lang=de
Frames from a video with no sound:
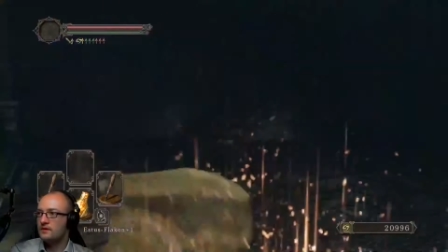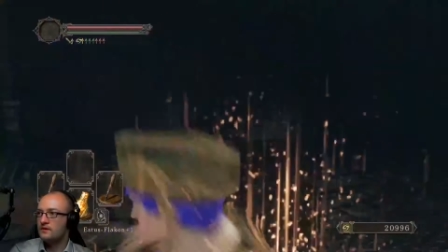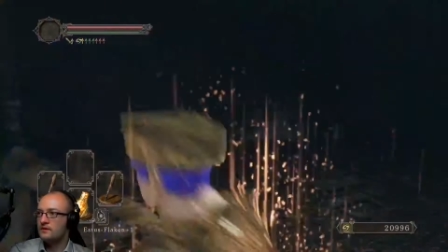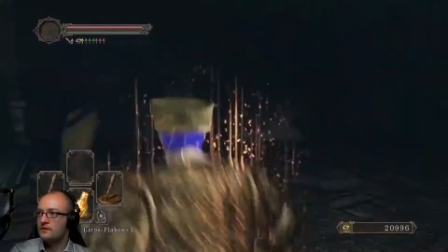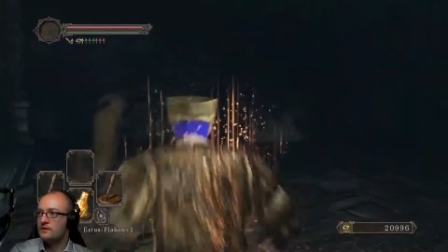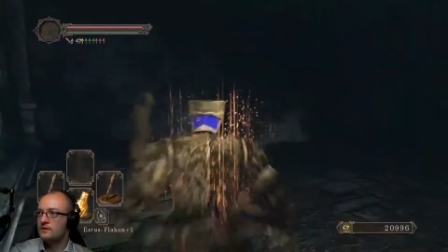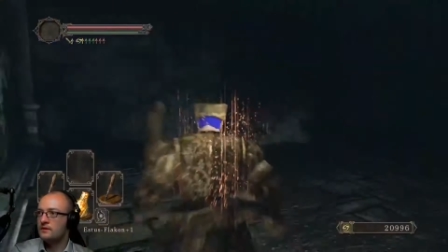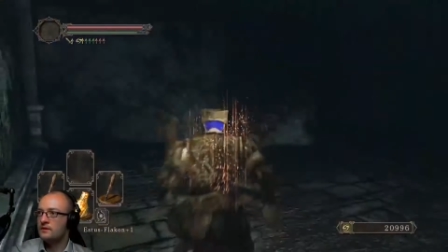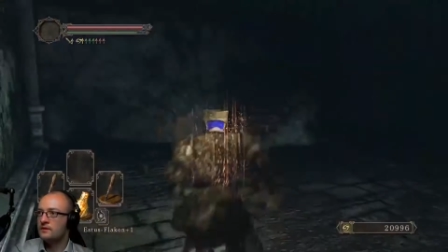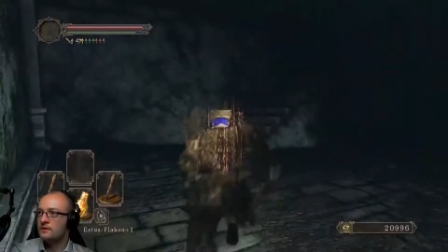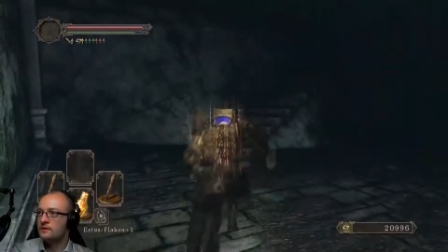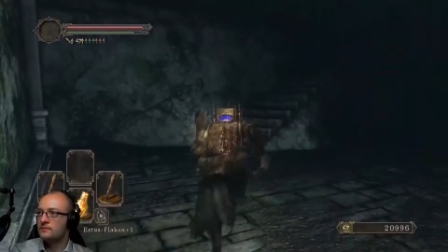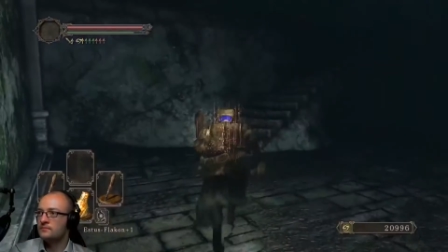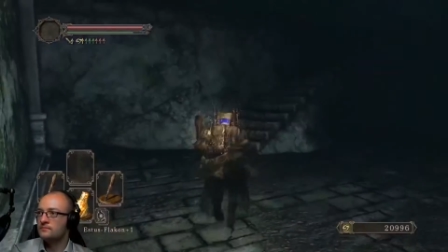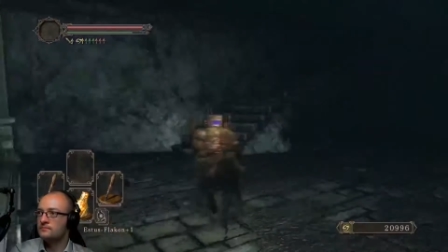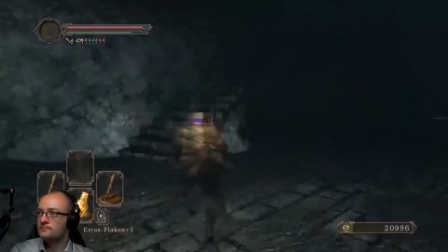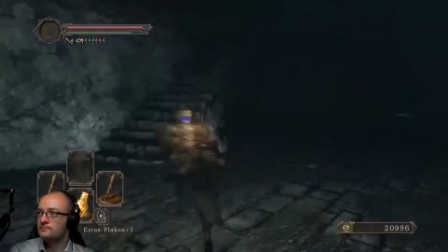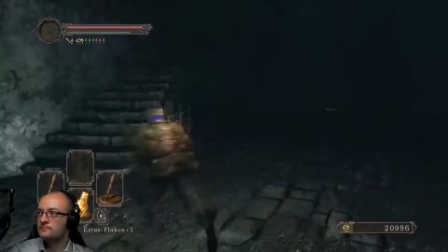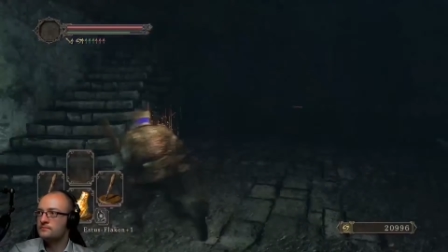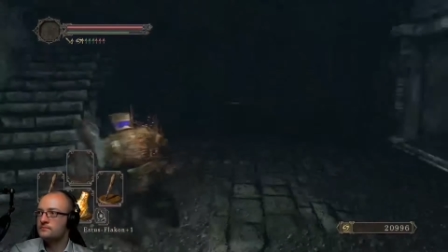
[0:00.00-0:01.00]

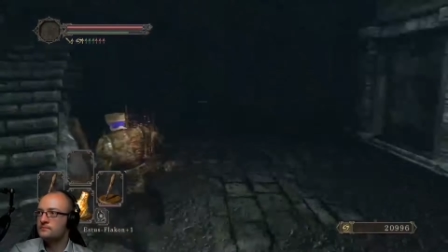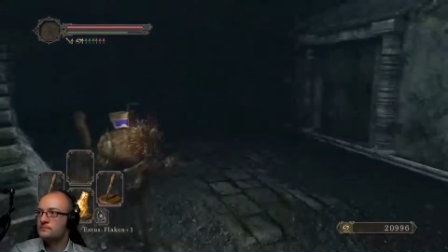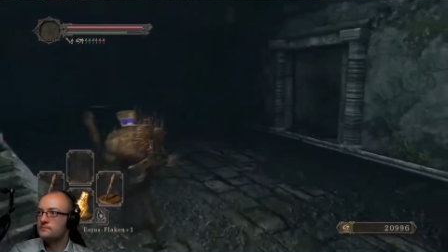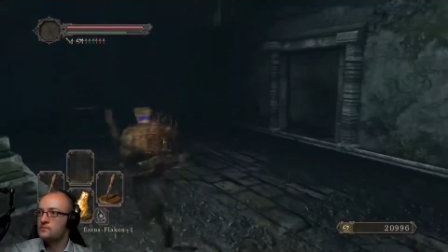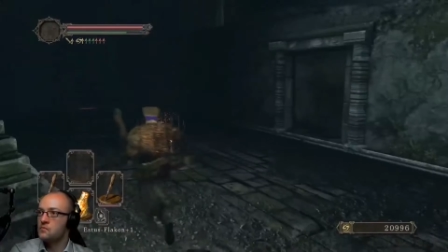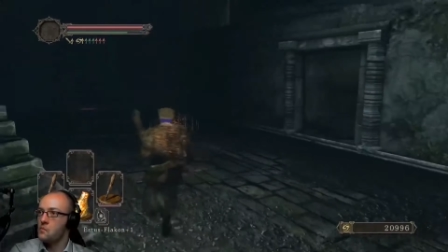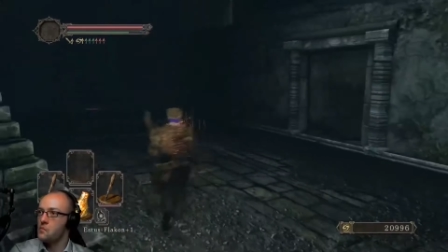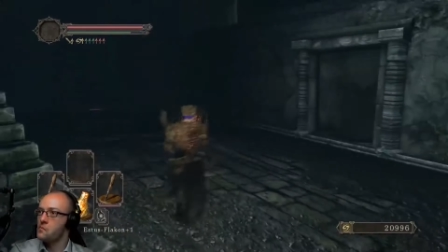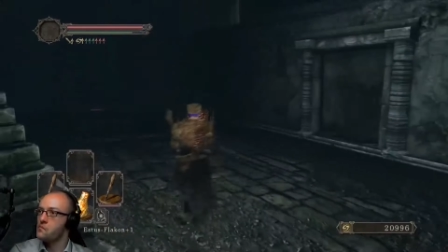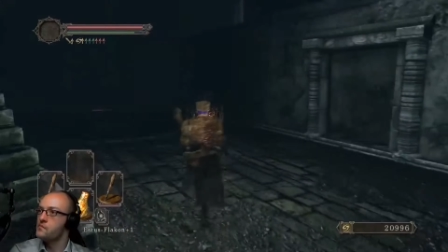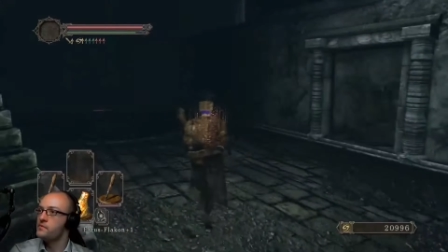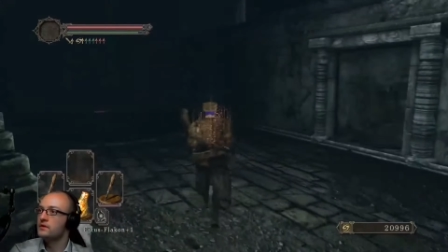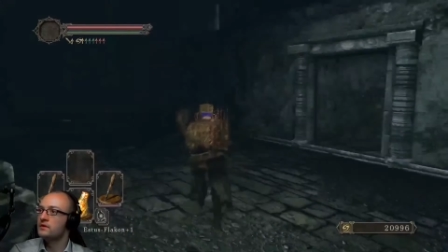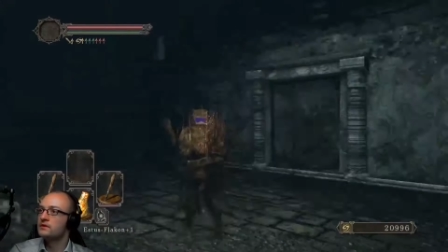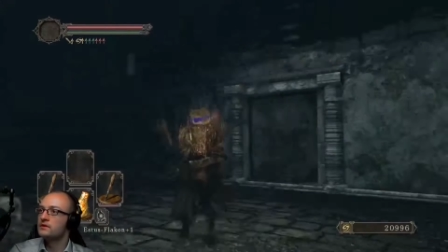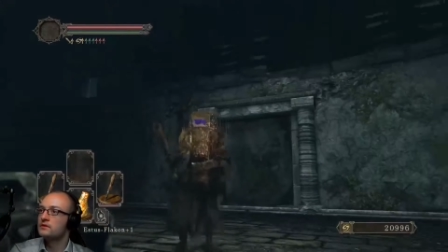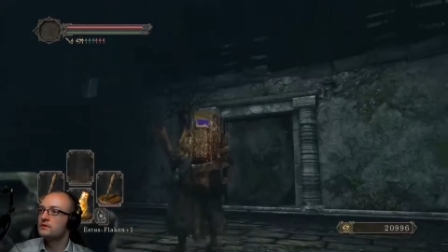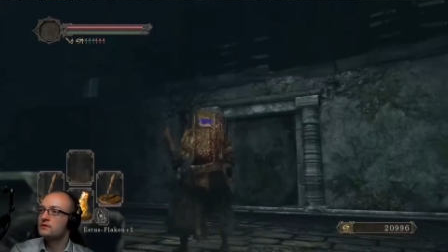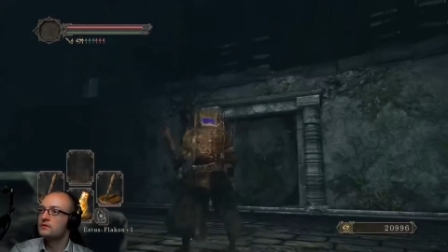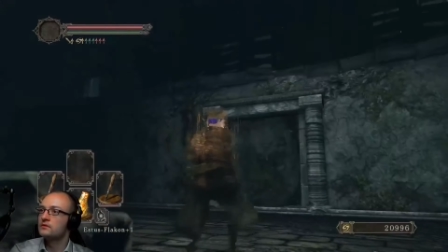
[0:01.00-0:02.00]
Ähm,
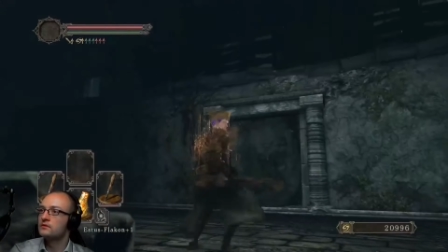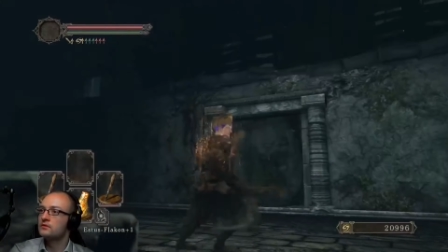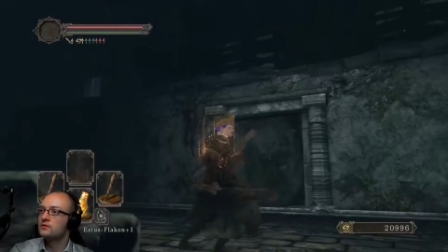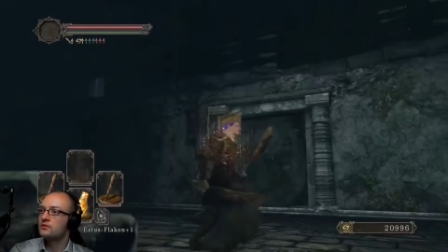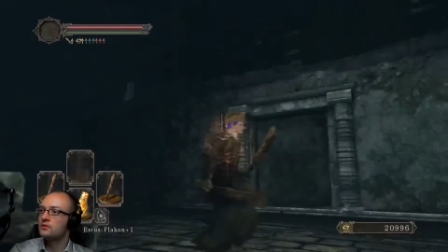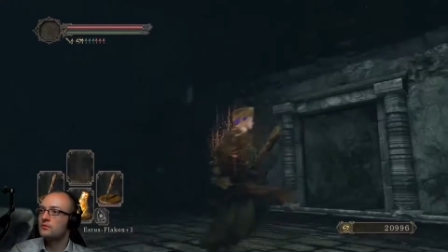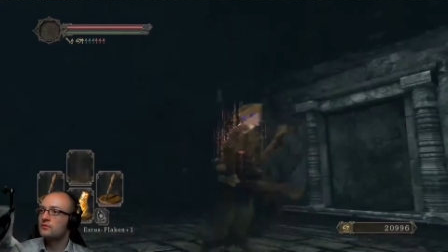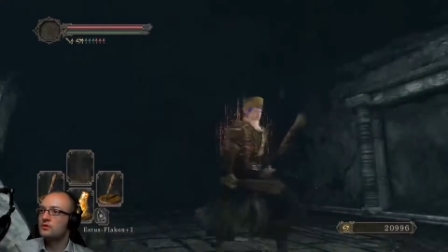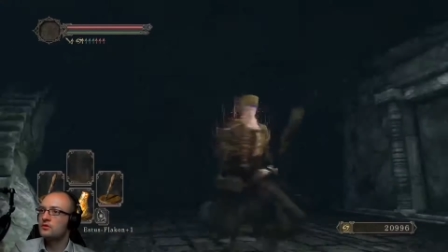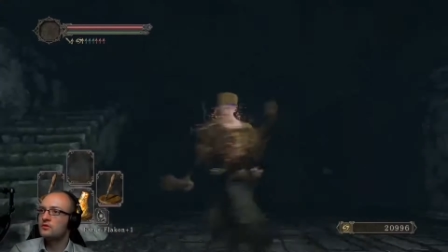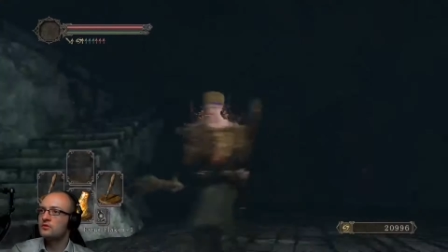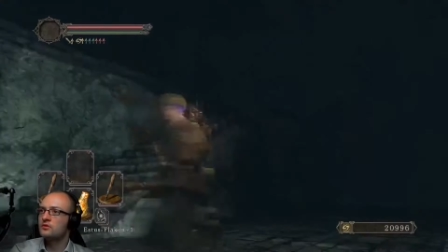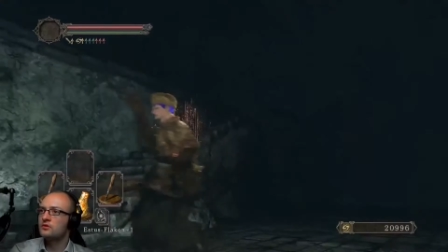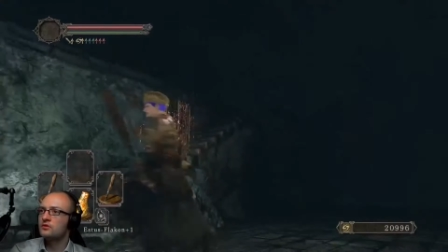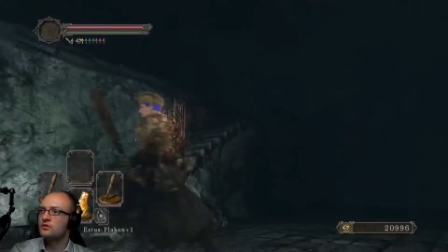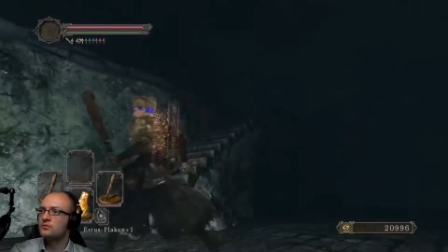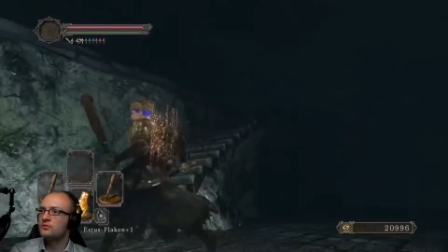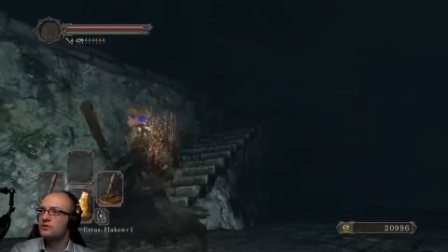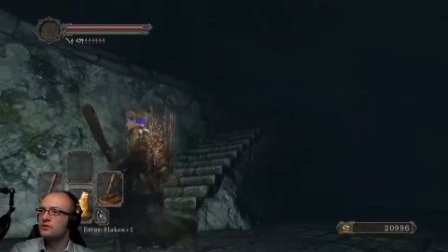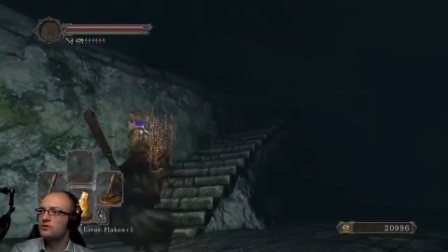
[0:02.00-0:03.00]
kommt ihr runter,
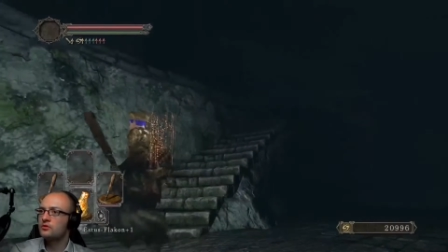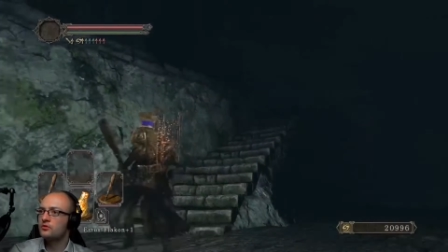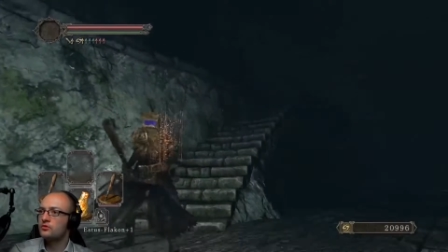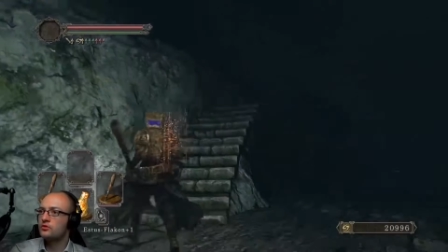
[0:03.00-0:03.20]
kommt ihr nicht?